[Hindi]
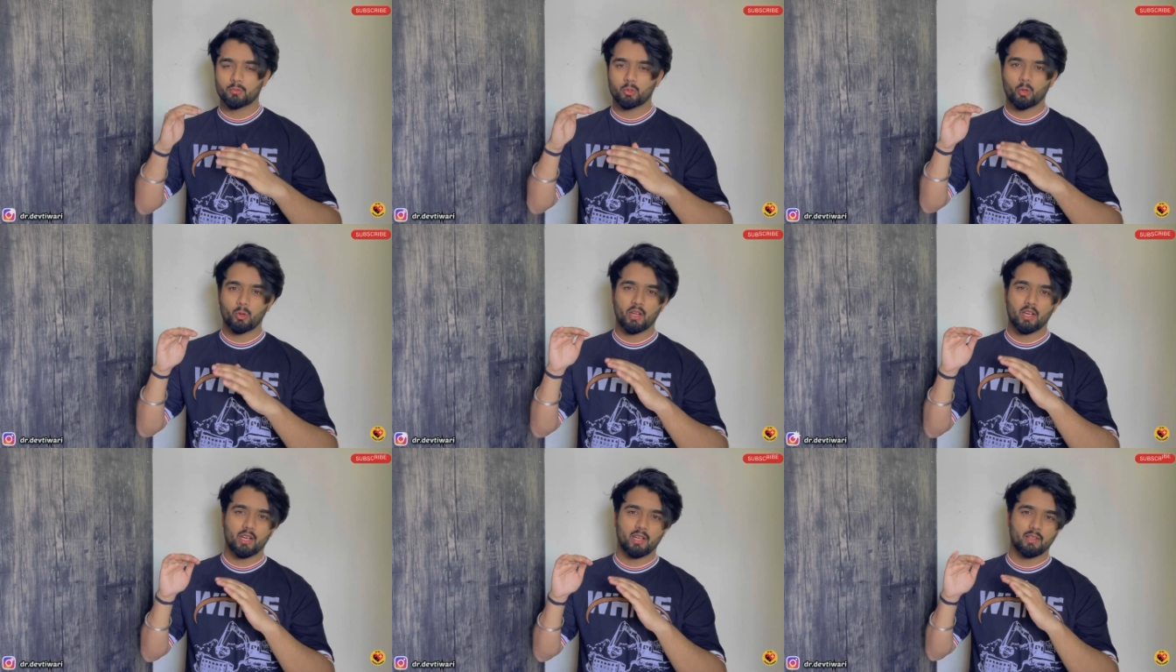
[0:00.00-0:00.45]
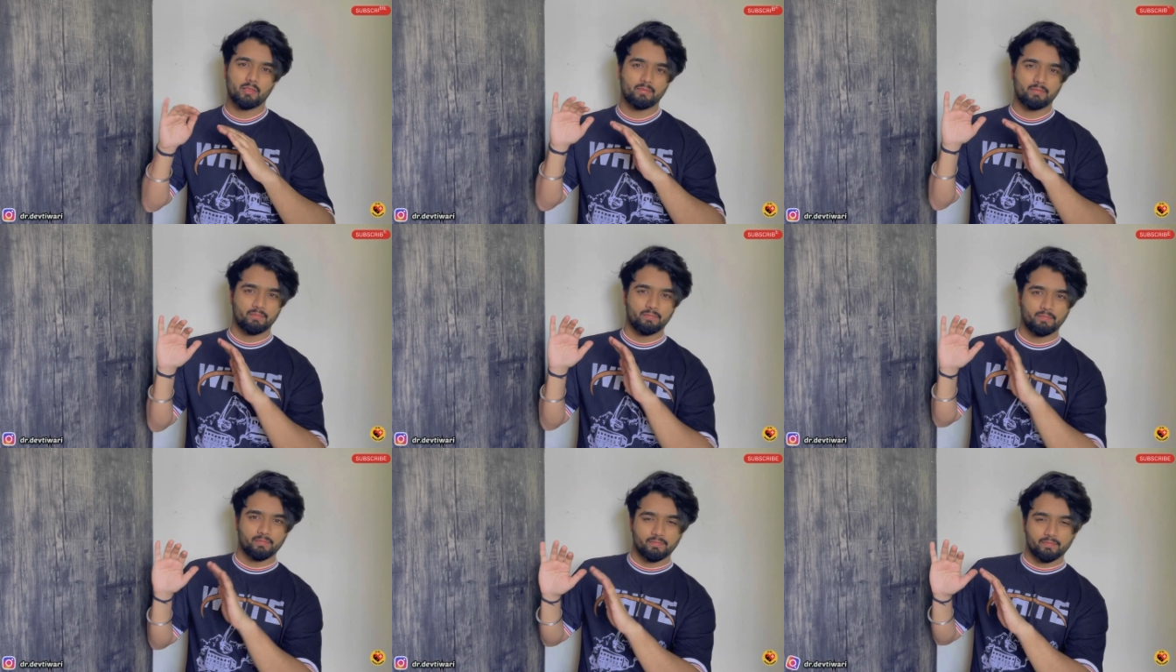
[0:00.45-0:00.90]
थोड़ा
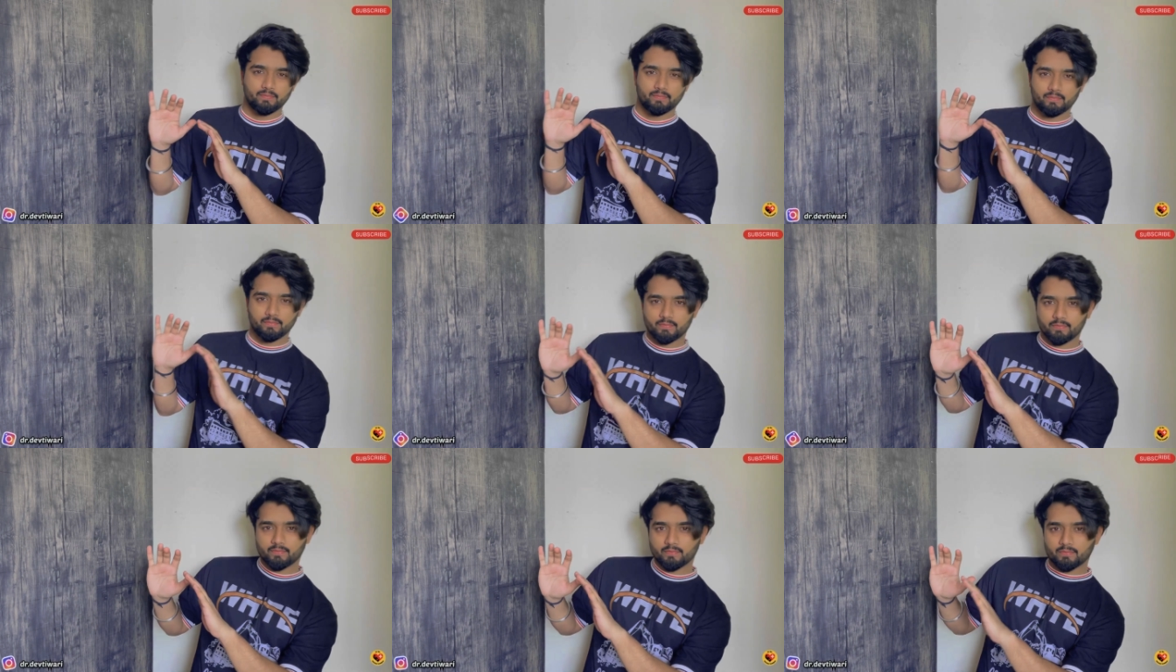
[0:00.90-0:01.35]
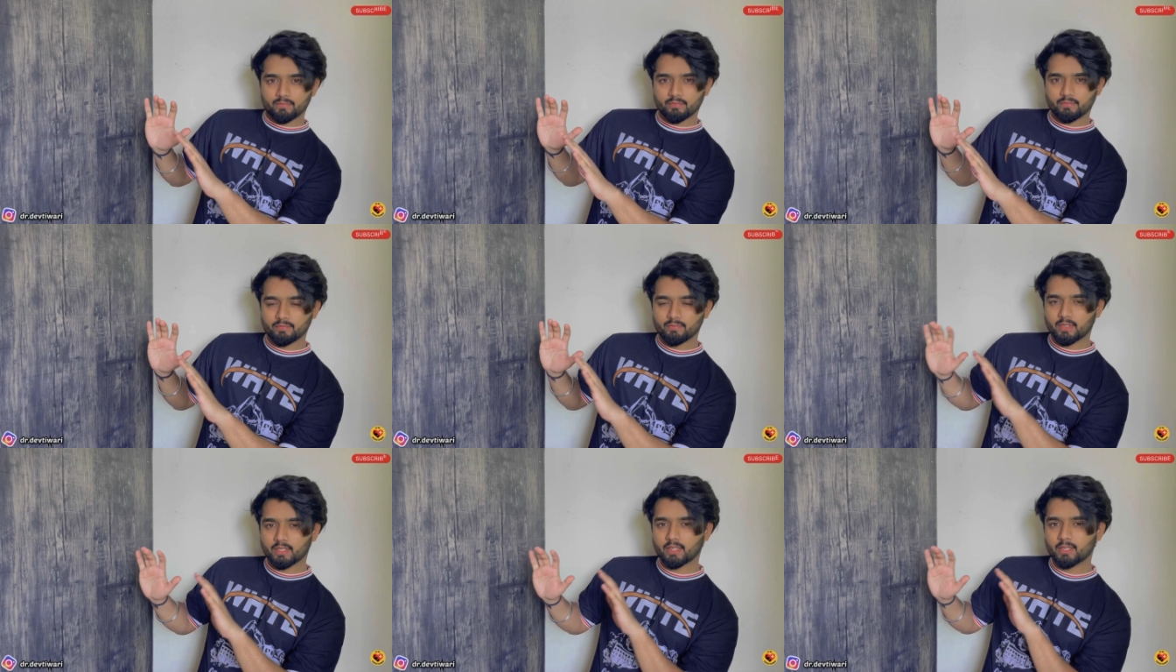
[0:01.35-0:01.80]

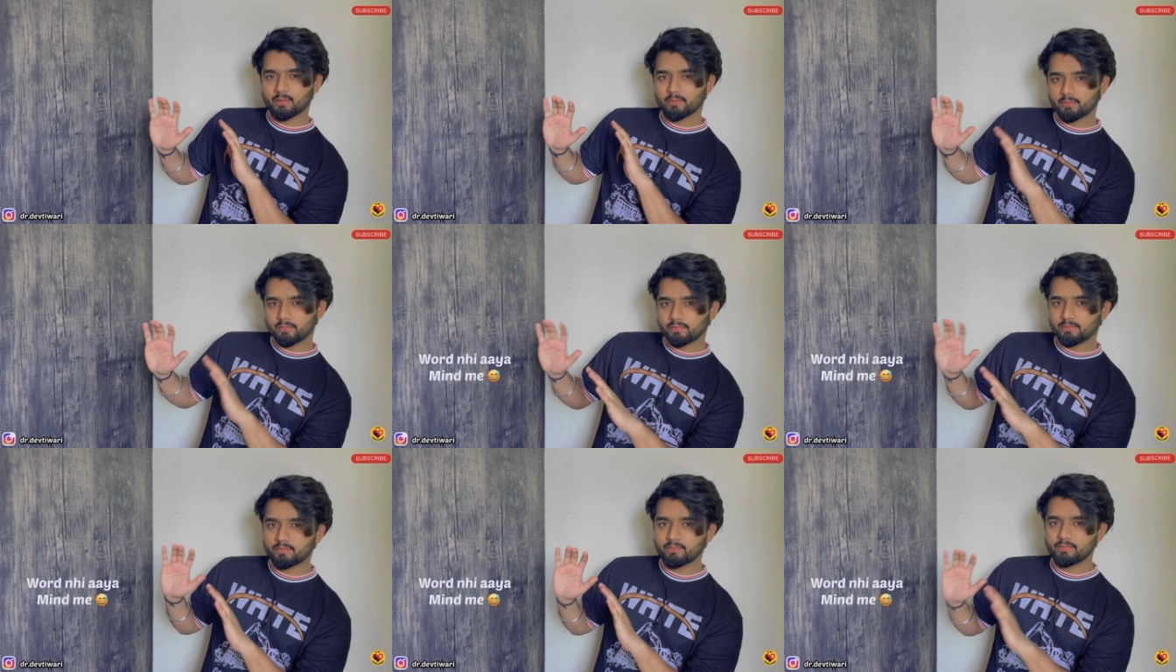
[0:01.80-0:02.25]
मतलब